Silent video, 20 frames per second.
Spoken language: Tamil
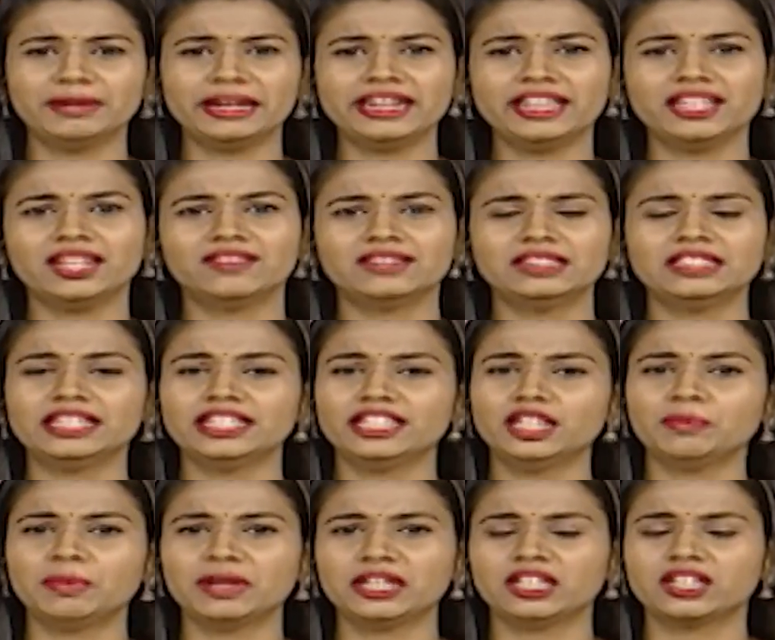மேடையில் வந்து
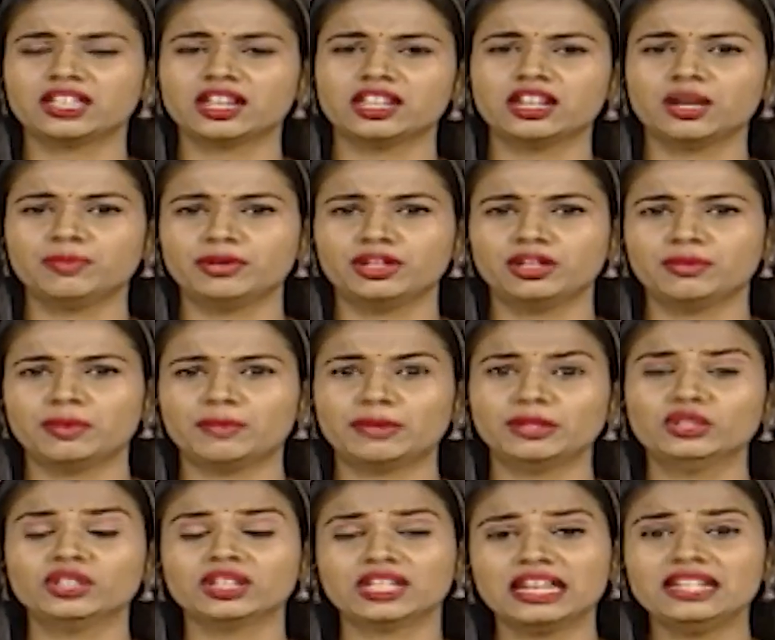என்ன பண்ணியிருக்காரு அப்படின்னு நம்ம
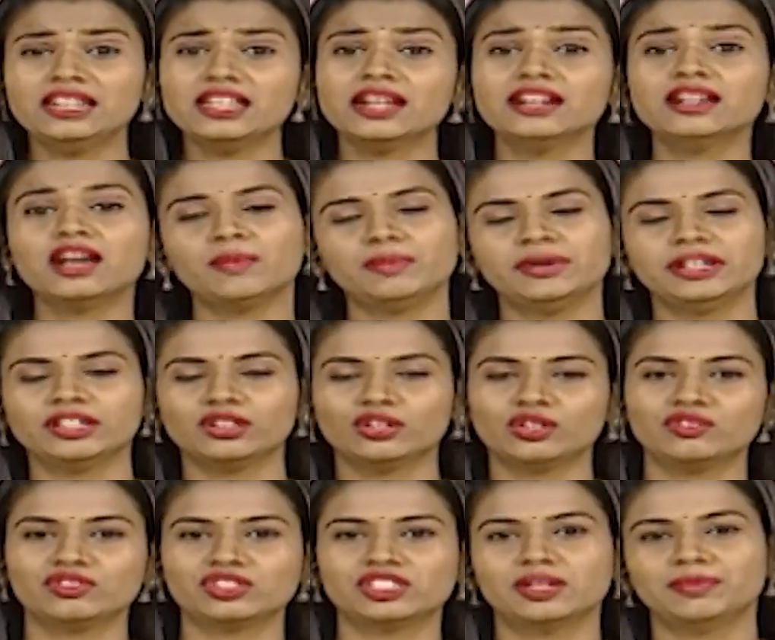பார்த்தோம் கல்யாணம் அப்படிங்கிற
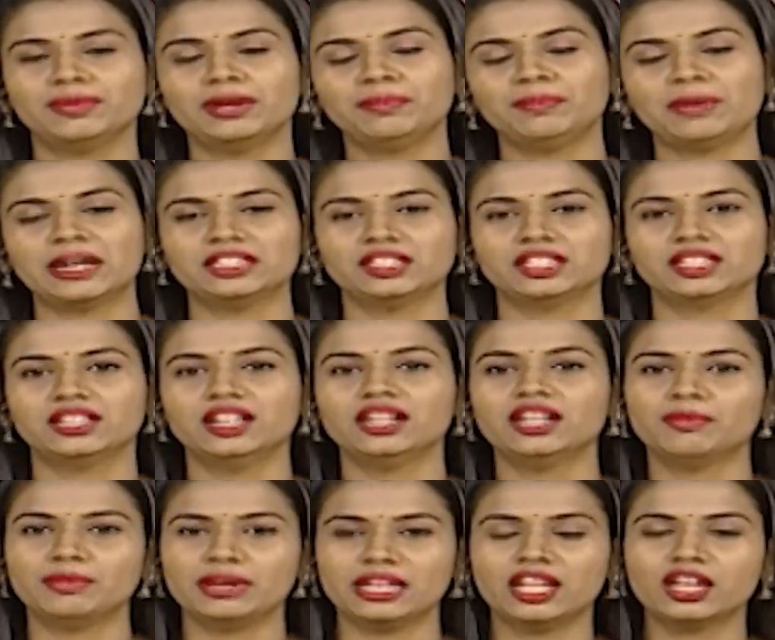ஒரு விஷயமே பார்த்தீங்கன்னா
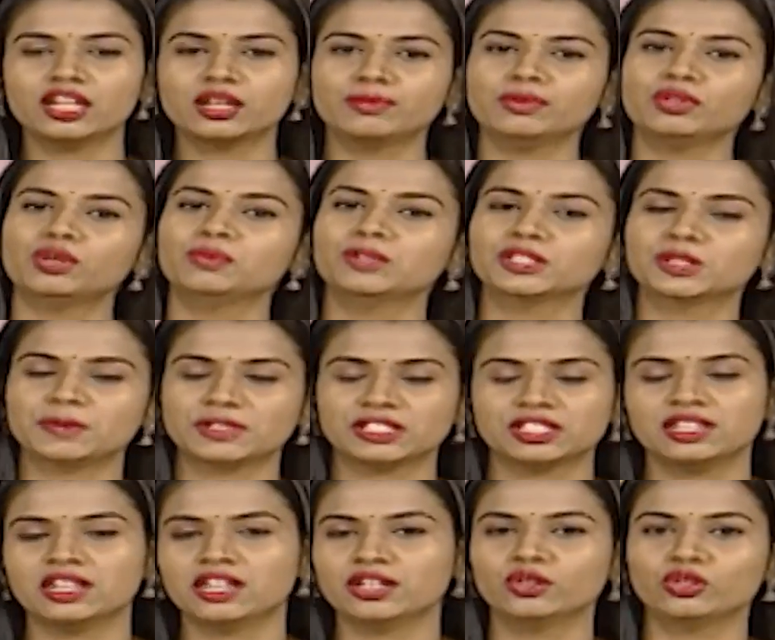நம்ம எல்லாருக்குமே ரொம்ப
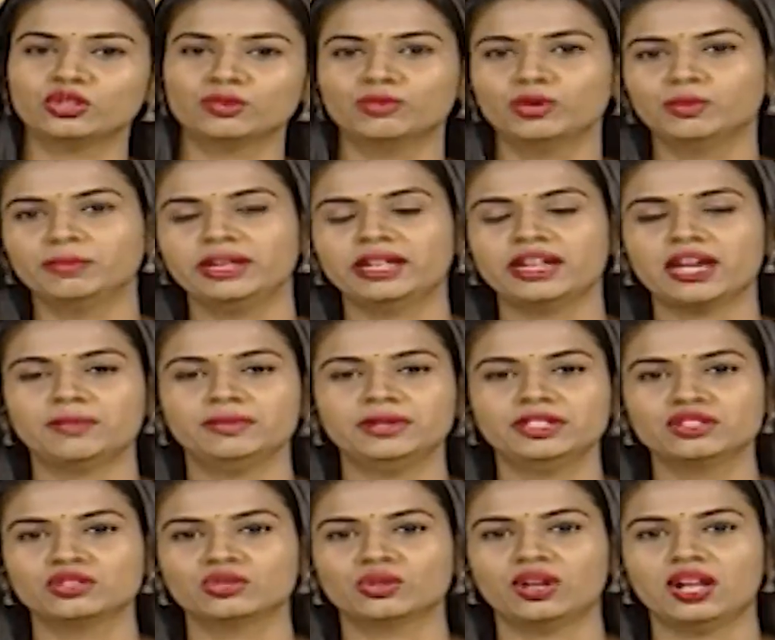ஸ்பெஷலான ஒரு மூமெண்ட்
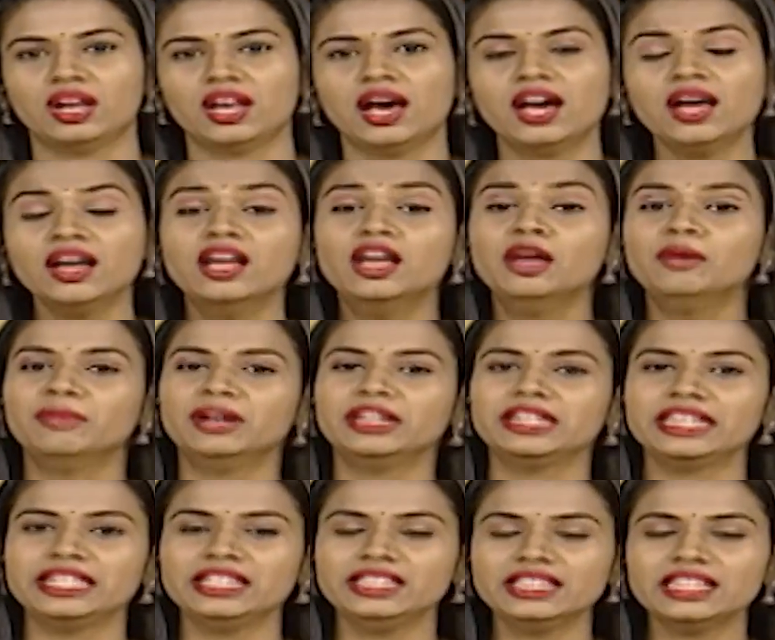அப்படின்னு சொல்லலாம்
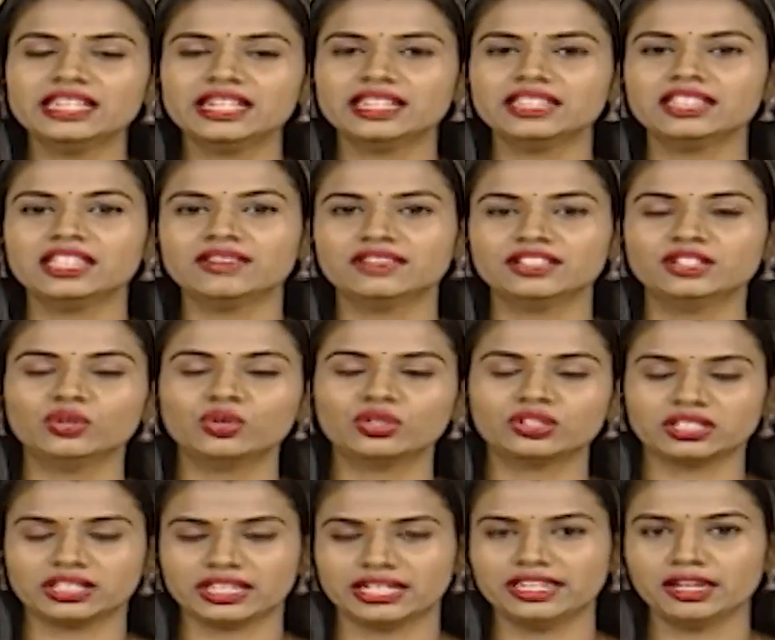பட் இந்த இடத்துல வந்து
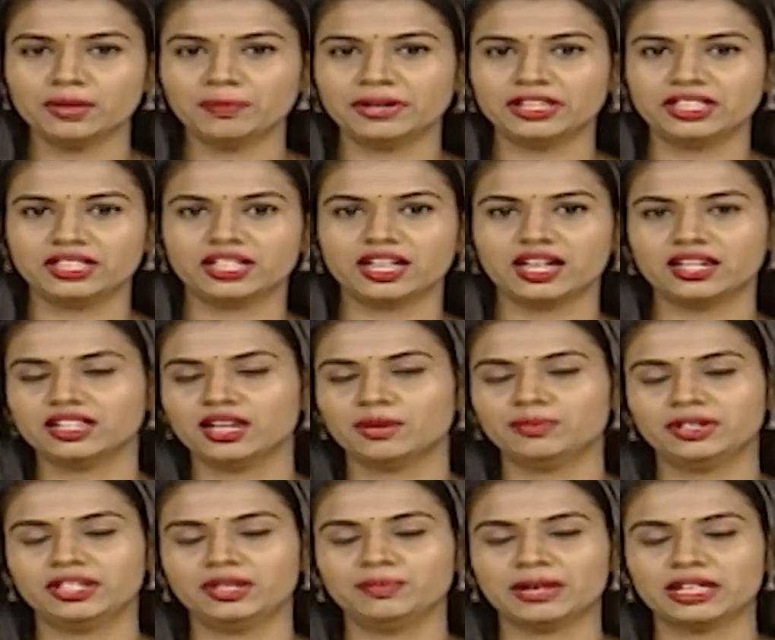ஒருத்தர் என்ன பண்ணியிருக்காரு
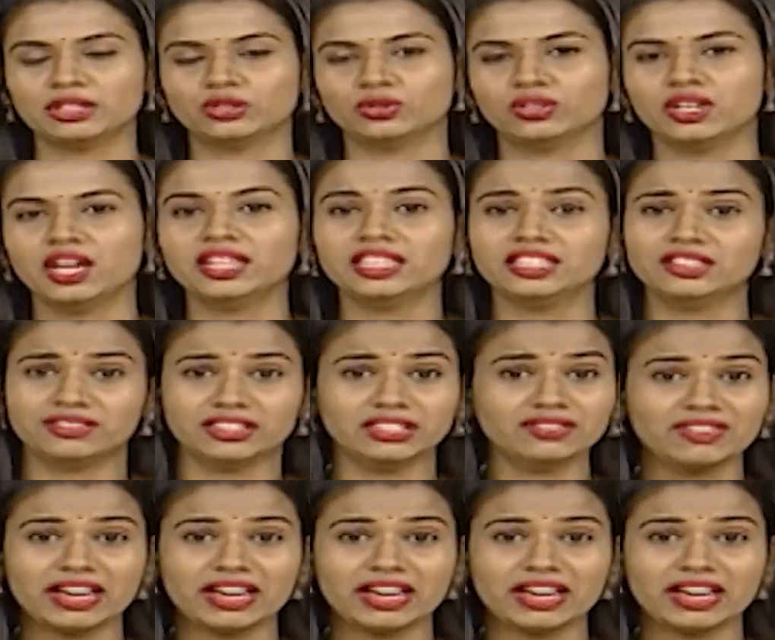அப்படின்னு பார்த்தோம்னா இது வந்து